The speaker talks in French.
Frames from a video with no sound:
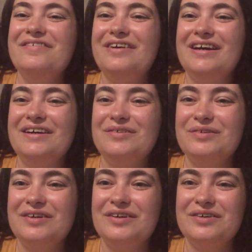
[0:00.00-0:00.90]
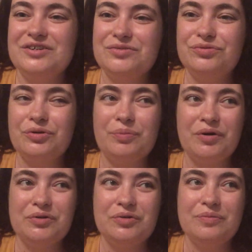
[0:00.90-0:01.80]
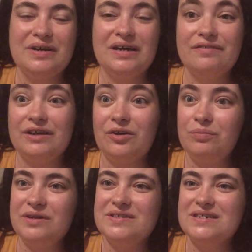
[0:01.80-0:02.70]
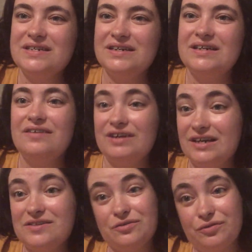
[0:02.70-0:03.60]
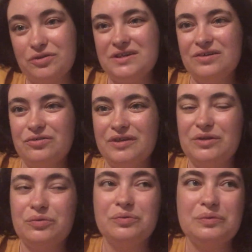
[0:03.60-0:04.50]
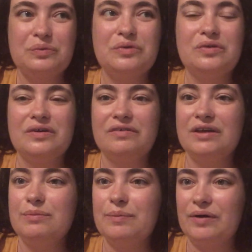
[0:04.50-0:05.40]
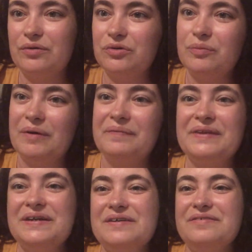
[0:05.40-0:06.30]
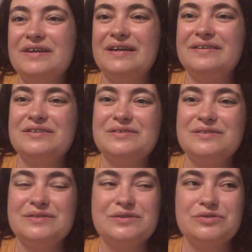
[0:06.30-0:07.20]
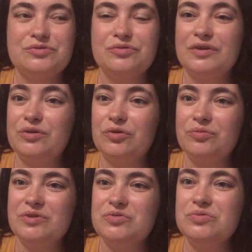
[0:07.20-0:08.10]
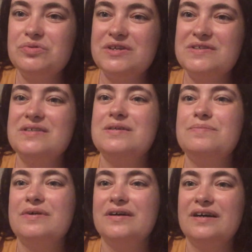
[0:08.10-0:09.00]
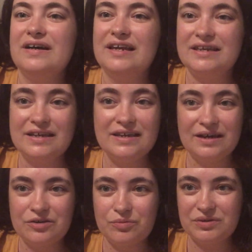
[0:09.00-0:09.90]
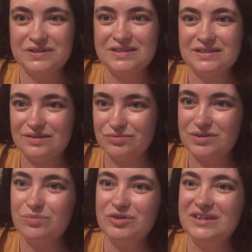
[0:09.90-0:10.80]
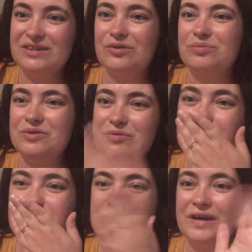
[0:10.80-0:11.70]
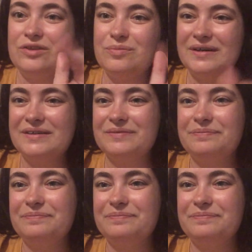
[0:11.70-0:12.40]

voilà, donc euh, je vous reprends demain avec grand plaisir et avec les enfants qui reviendront, donc avec mes parents demain. Voilà, je vous fais de gros bisous. N'hésitez pas à liker, à commenter et à vous abonner. Gros bisous. À demain.